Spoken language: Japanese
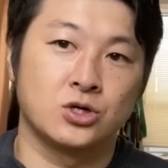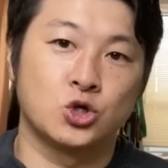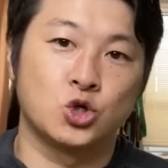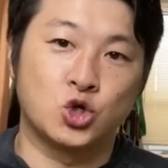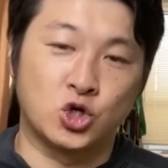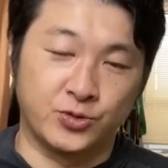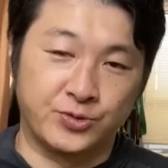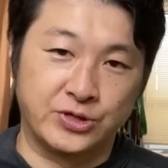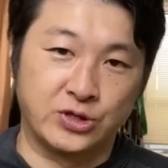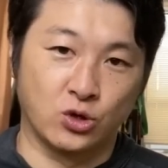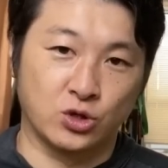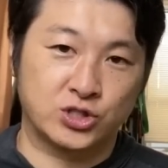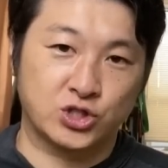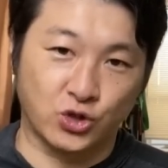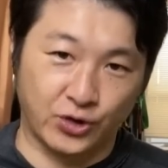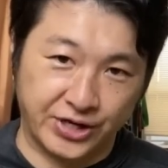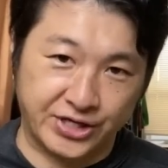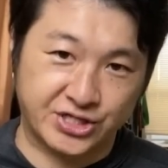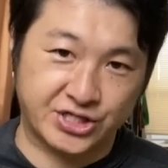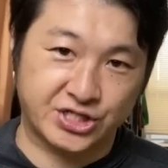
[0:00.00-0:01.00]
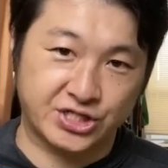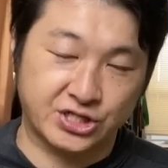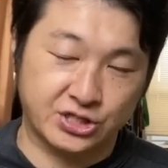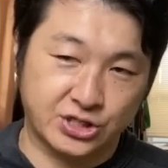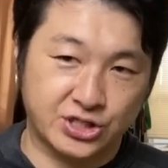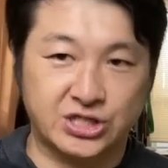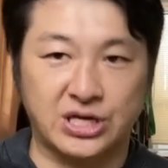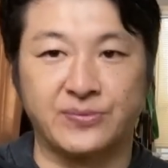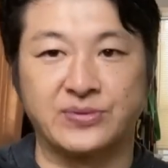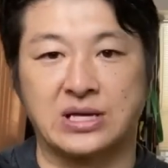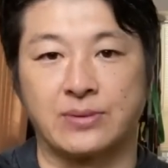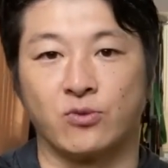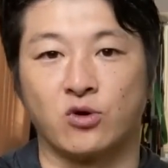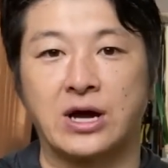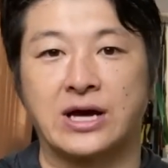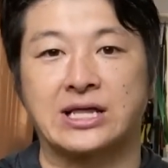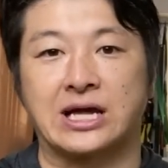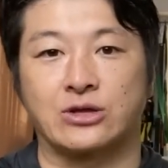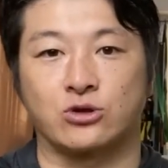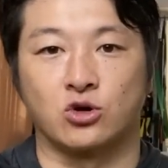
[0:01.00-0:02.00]
首のストレッチしてみても
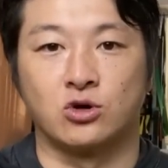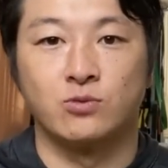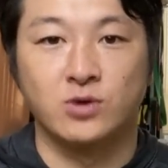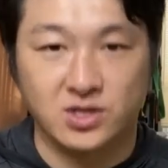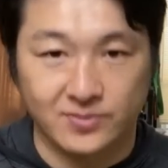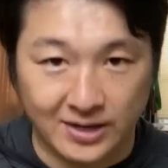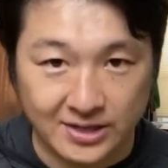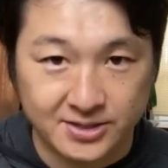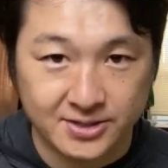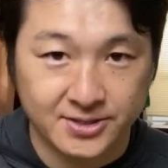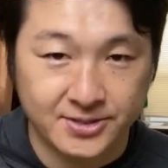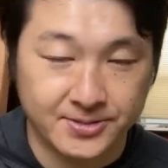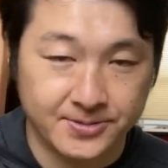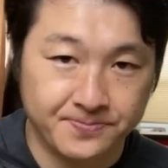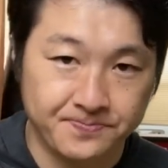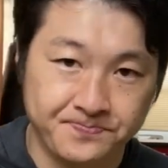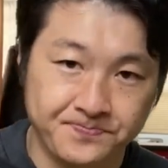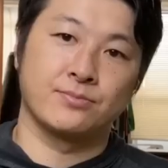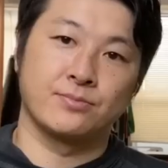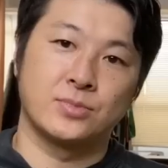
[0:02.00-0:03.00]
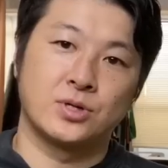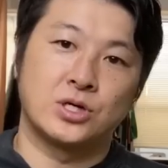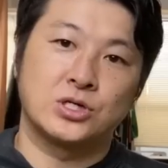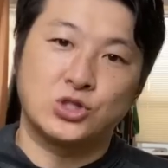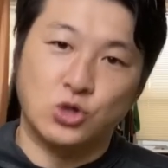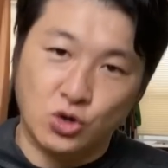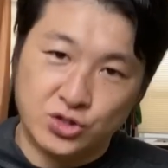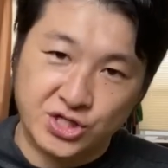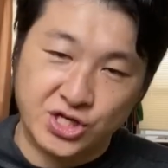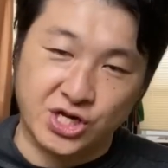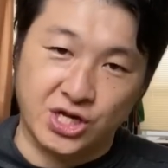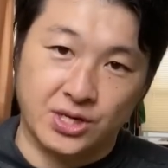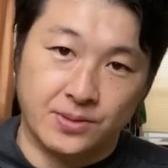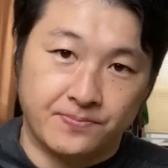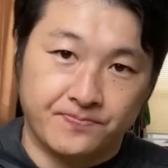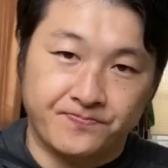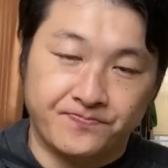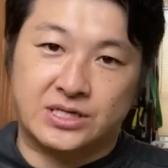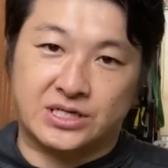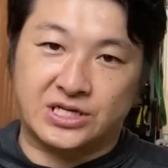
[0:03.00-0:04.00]
らえたらと思います。正直
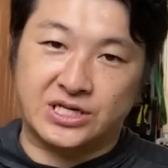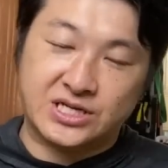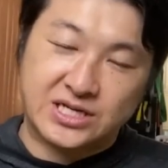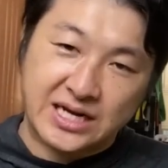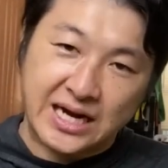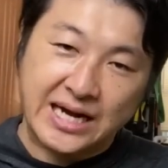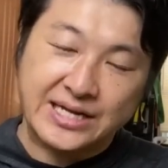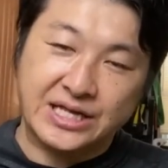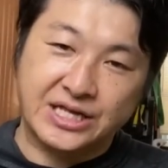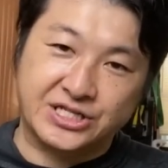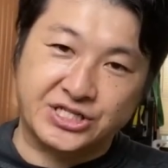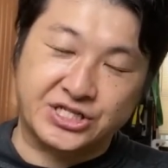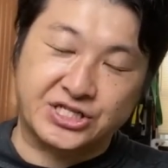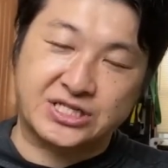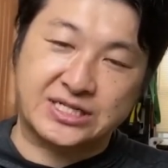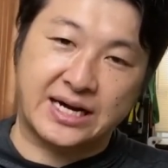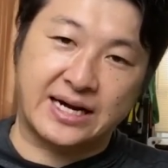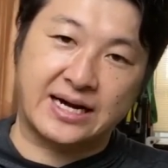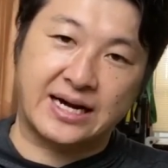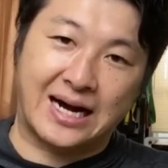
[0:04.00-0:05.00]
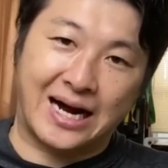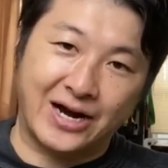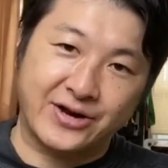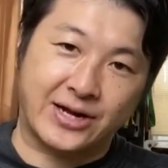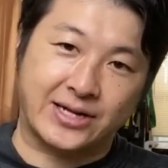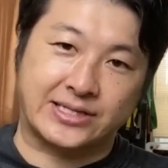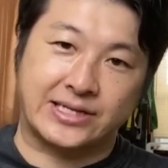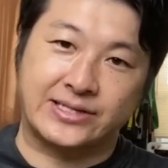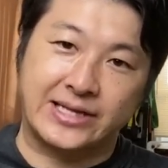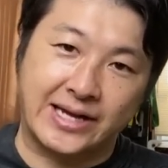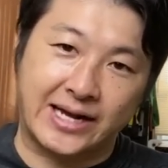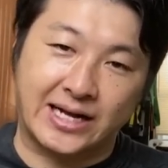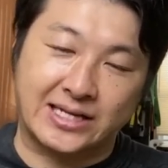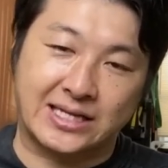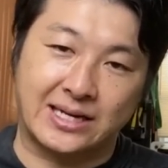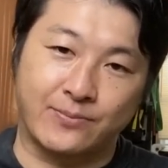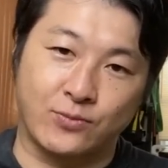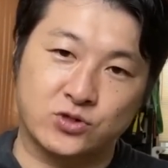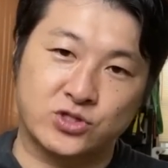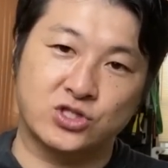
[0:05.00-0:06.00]
1回で実感がある方ない
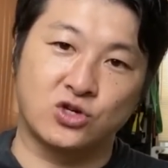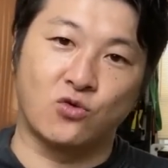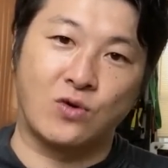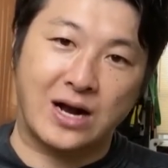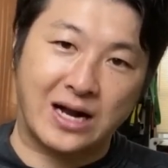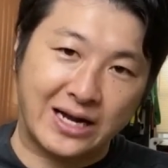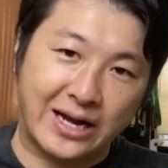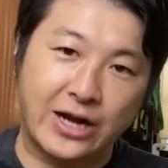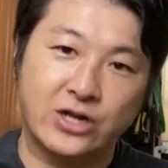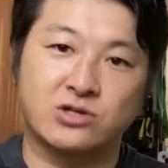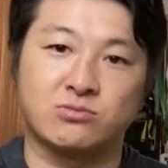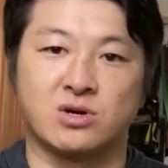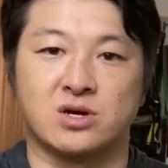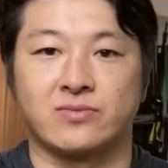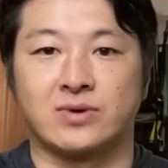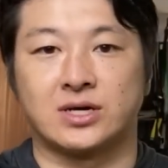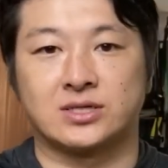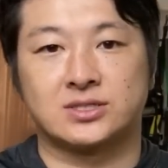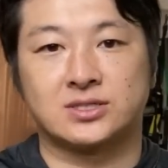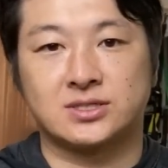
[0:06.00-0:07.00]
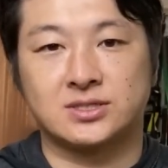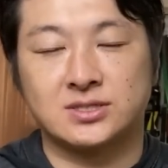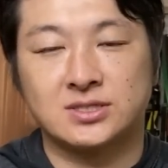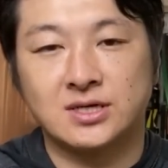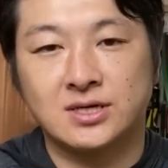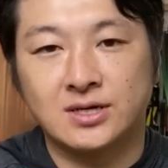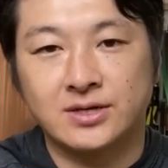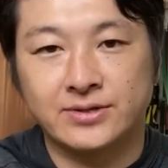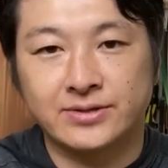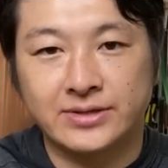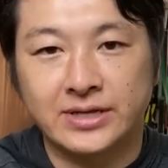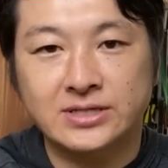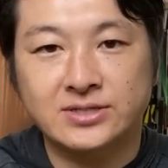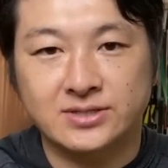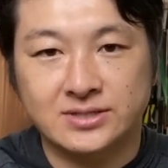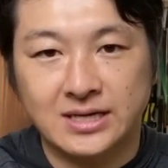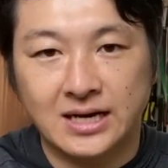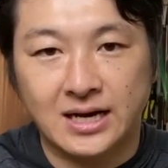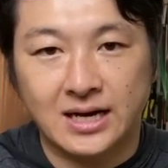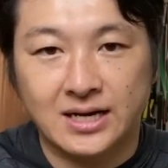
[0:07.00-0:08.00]
方もちろん分かれると思います。で
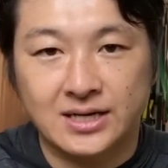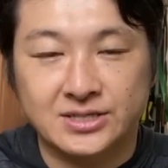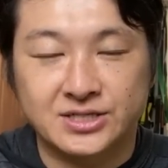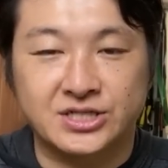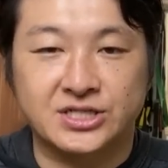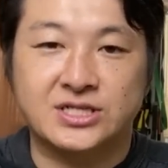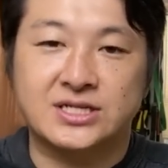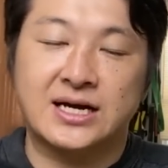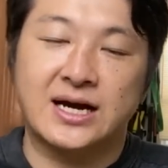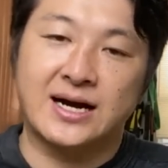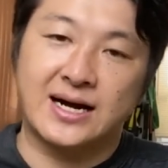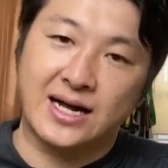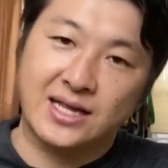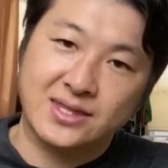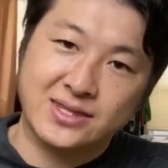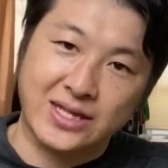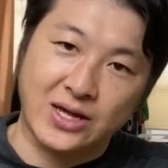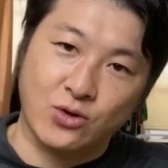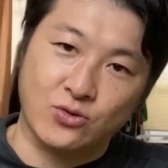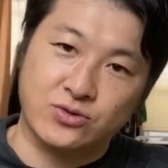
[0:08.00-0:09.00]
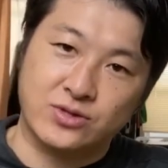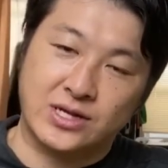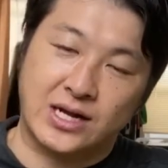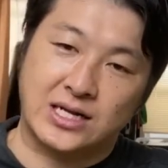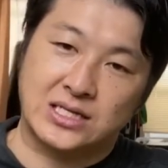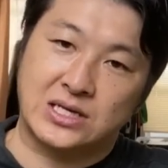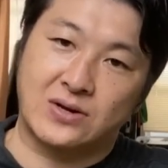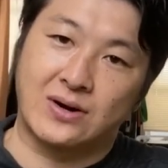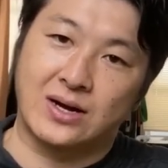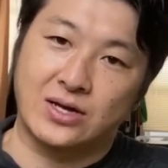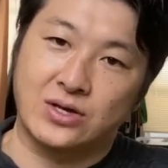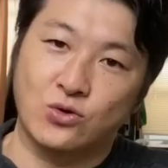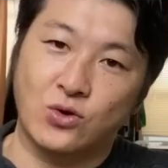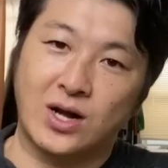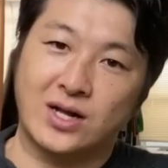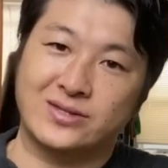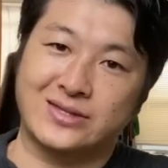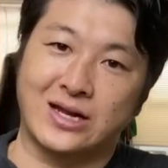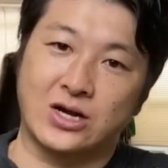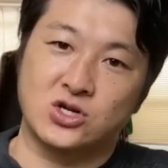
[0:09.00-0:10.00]
すが実感あったよって方はよ
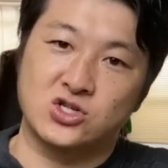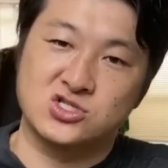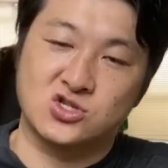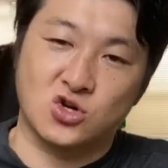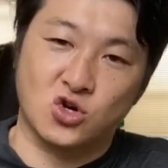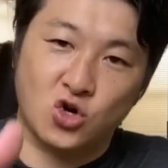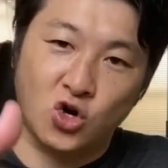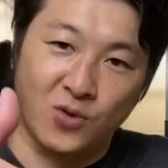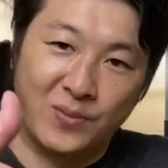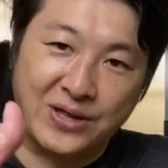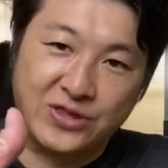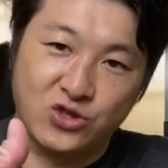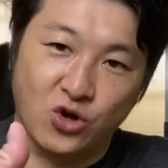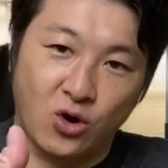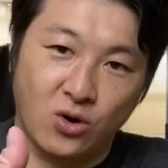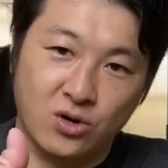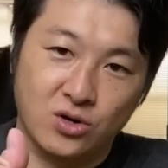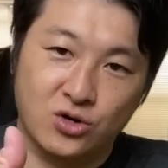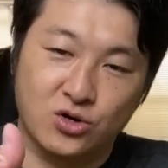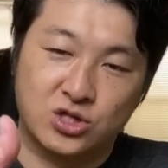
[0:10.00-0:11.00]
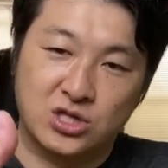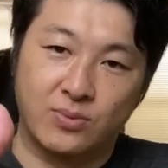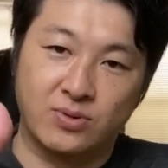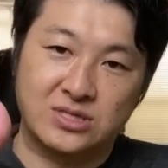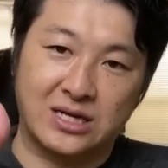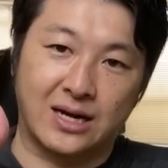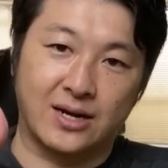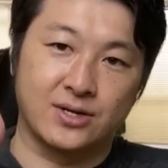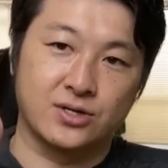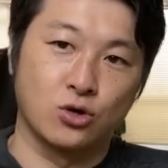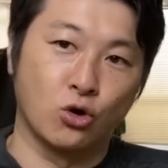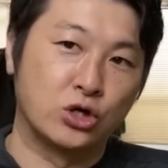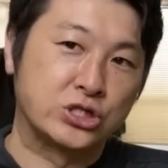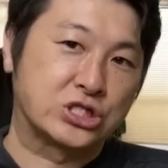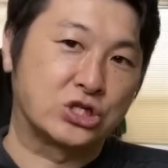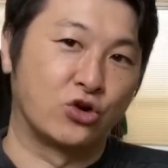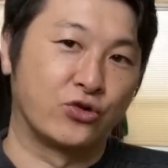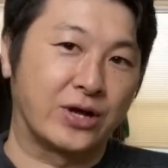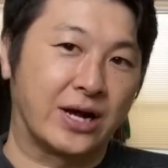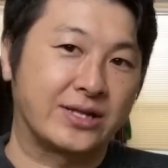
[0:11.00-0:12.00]
かったらコメント、グッドボタンよろ
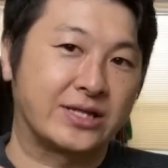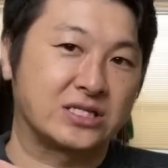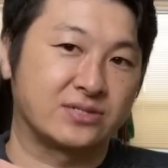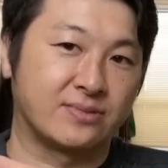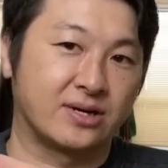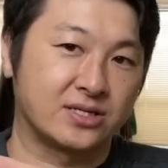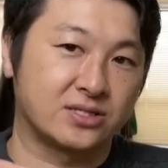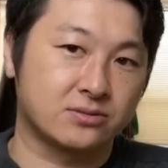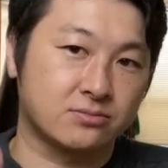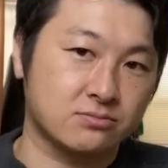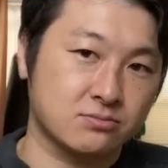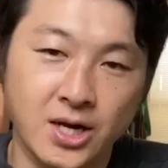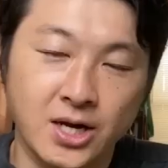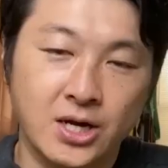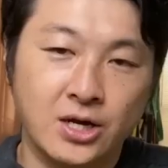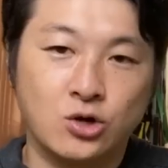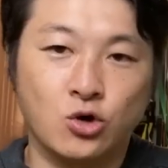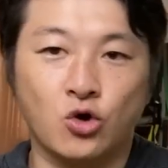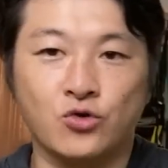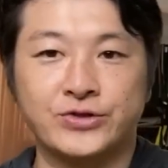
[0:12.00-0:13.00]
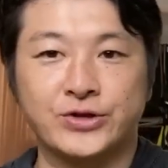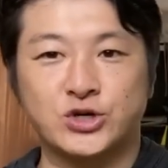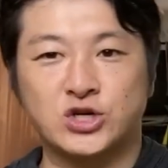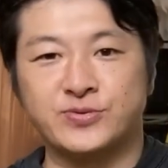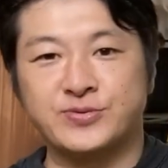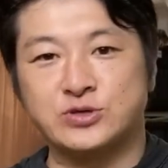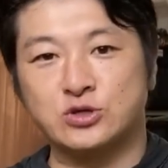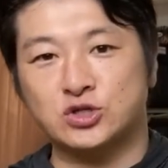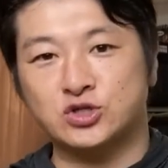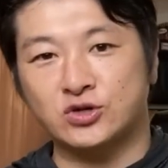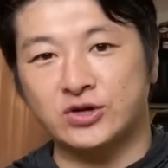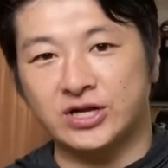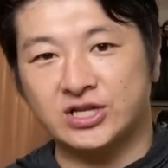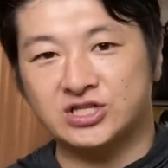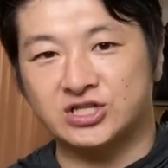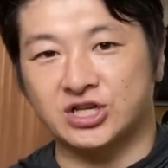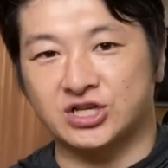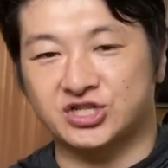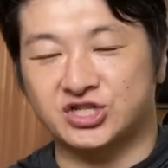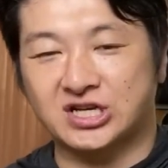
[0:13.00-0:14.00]
しくお願いいたします。こんな首の
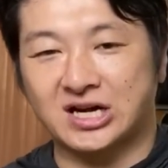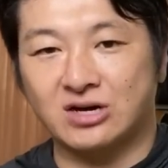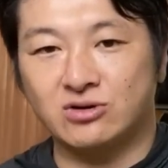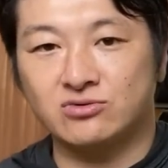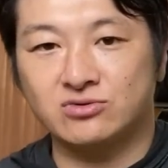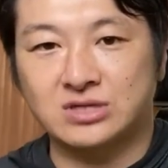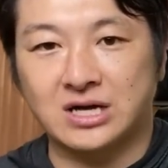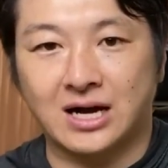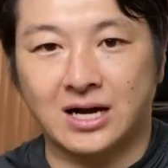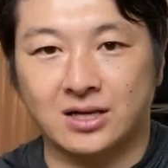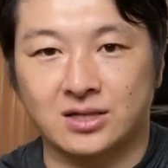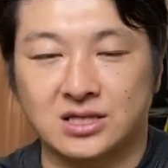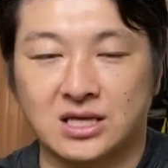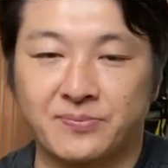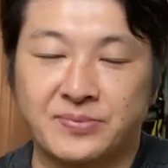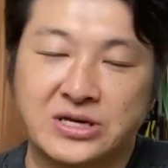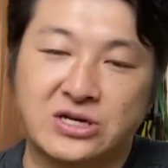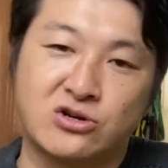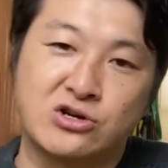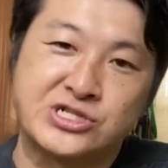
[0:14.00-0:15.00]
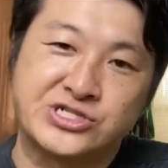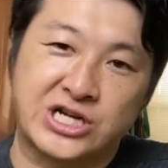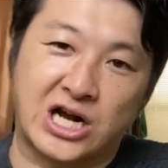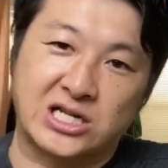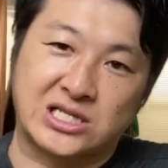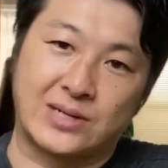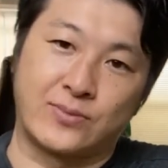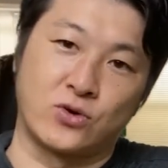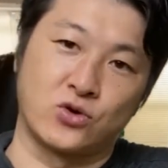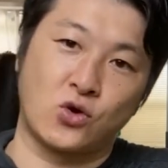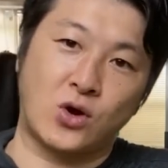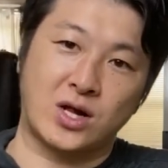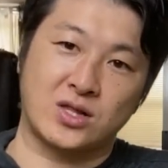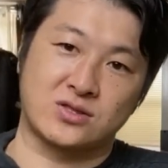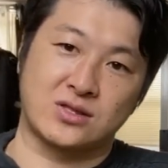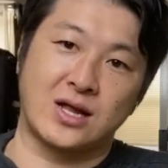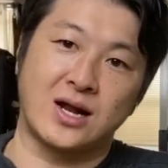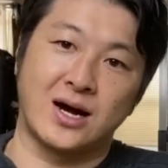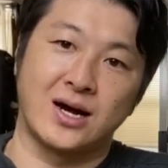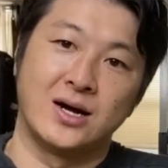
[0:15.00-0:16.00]
ストレッチで違うんだってびっくりした方もよかっ
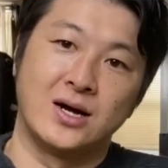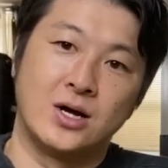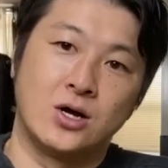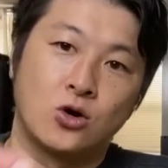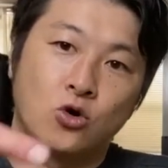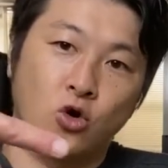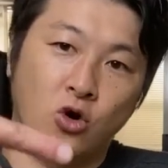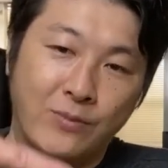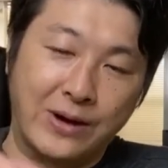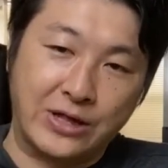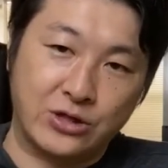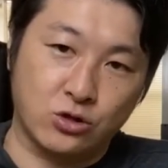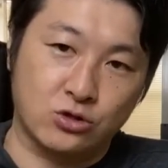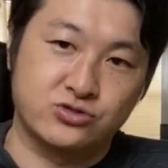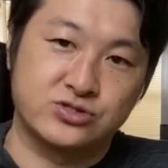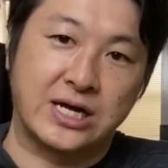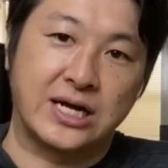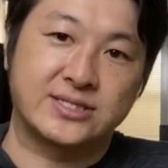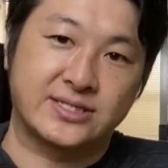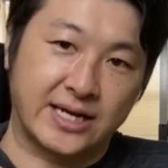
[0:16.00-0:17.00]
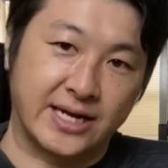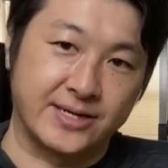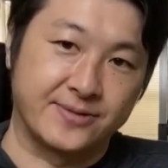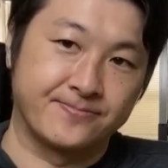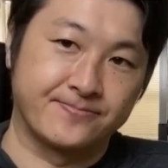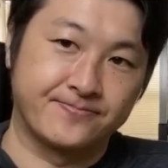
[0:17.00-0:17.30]
たらコメントください。